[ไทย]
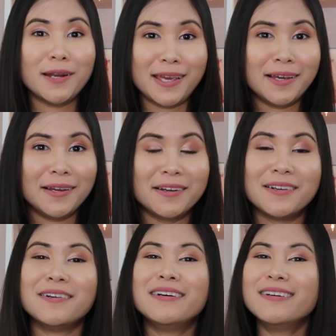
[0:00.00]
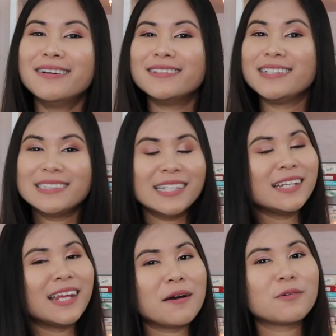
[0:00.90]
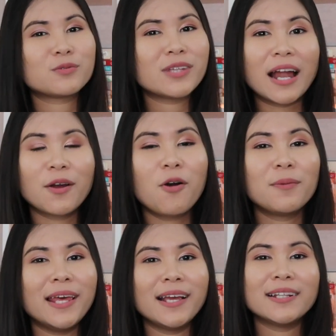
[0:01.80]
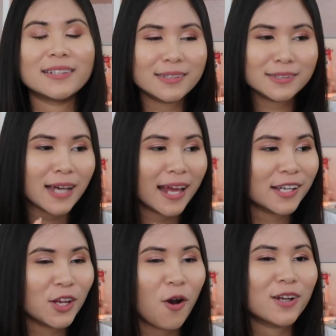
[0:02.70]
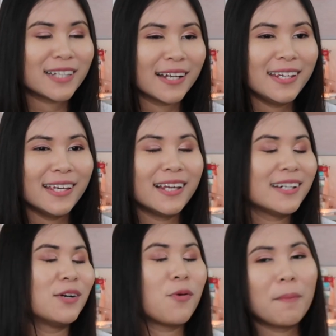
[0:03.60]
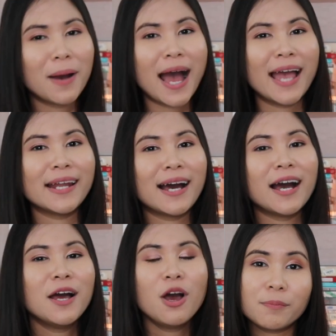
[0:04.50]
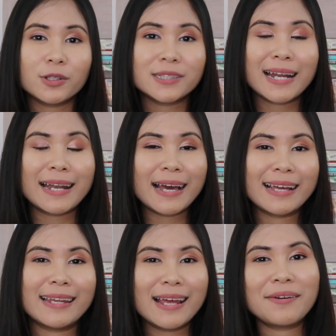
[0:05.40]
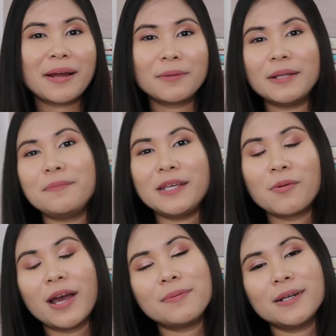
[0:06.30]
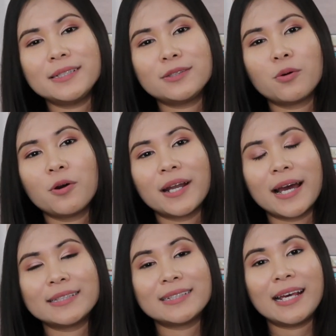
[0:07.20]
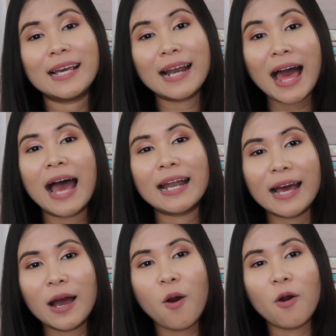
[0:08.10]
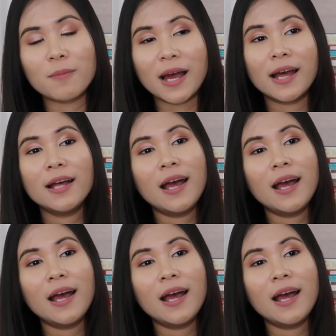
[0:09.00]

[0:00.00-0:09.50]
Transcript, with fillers: มะเร็งเออจริง ๆเนี่ยสารก่อมะเร็งชั้นยอดชั้นถี่เลยคือความอายนะคะ เพราะฉะนั้นนะคะติน่าก็ทำคลิปนี้ไว้เพื่อที่ทุกคนนะคะ จะได้กล้านะคะ ออกมา